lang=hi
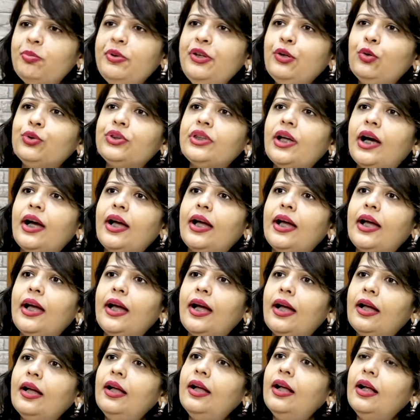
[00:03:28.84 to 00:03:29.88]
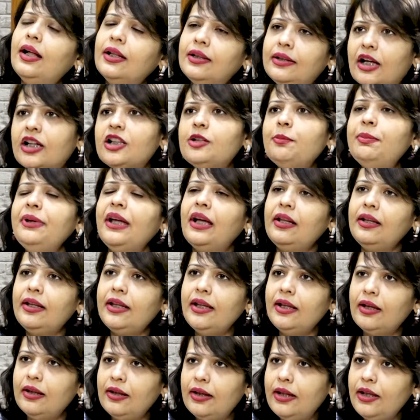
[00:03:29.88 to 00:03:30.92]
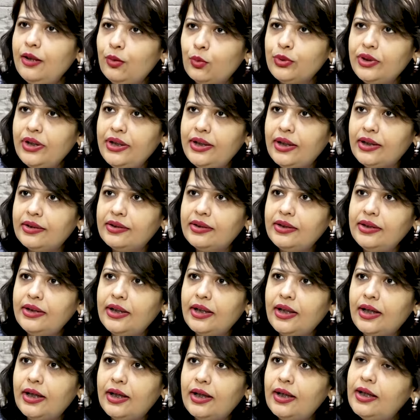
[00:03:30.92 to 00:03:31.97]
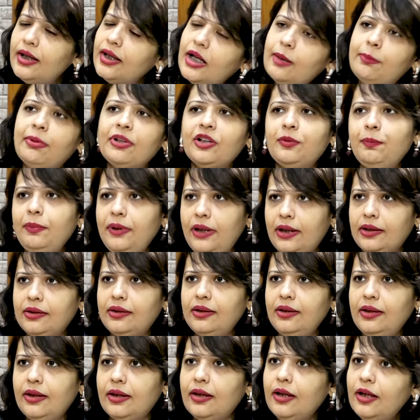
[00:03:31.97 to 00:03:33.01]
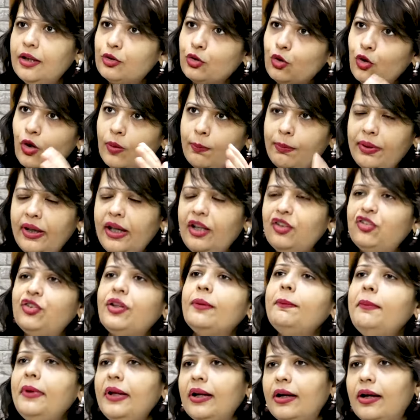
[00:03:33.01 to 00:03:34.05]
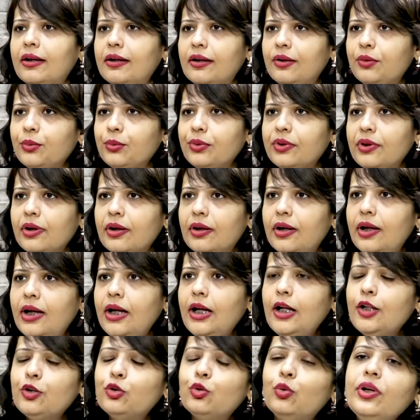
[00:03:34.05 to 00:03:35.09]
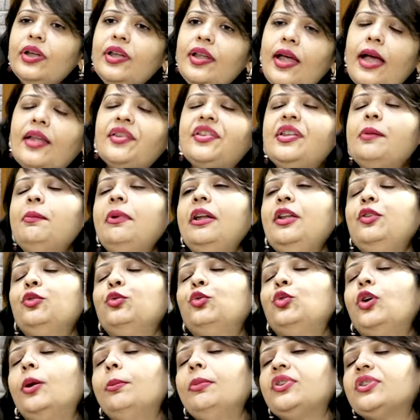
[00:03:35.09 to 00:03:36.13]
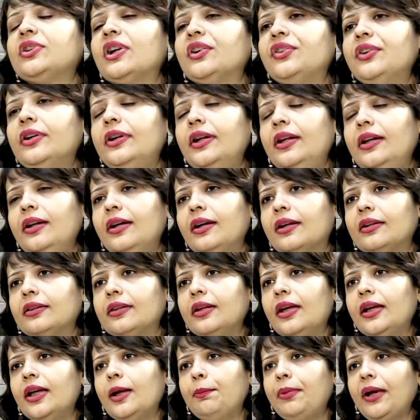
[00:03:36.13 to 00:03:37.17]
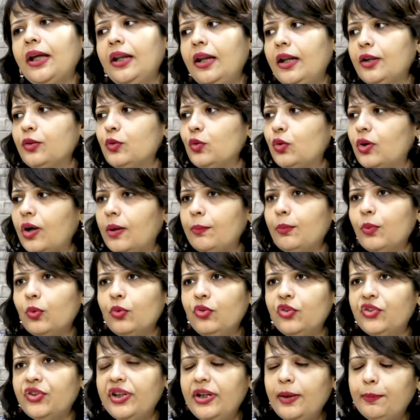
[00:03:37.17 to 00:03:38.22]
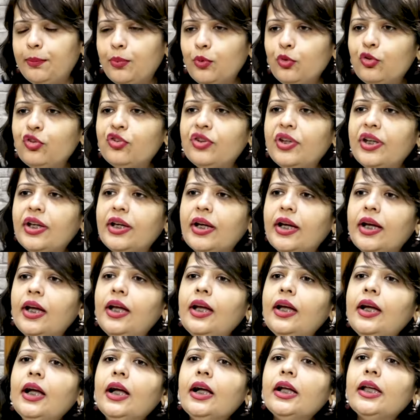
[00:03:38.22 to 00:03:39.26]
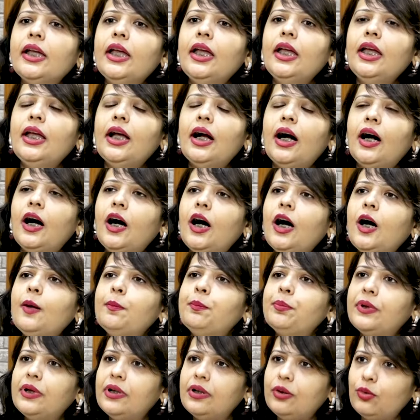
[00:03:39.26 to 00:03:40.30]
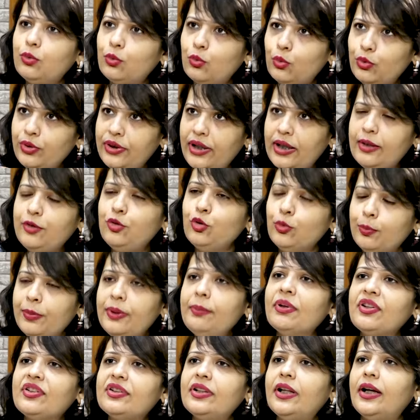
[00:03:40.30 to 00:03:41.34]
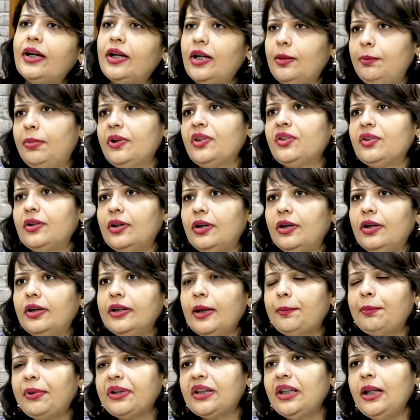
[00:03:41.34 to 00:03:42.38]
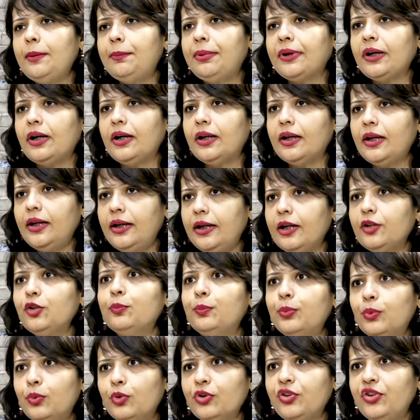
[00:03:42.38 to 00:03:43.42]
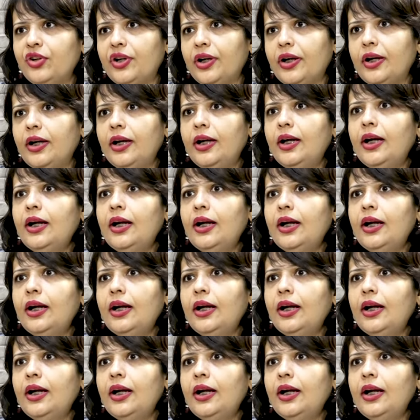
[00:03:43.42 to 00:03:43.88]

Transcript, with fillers: भी होता है दर्द भी हल्की हल्की होती रहती है कब्ज भी रहती है तो कॉम्बिनेशन भी आ रहा होता है तो ये ऐसे मरीजों को हम इस तरह से डील करते हैं कि पहले तो हम उनसे ये पूछते हैं कि आपको ये जो भी मसला है कब्ज़ का या हम्म। पतले पखाने या जो बोझ है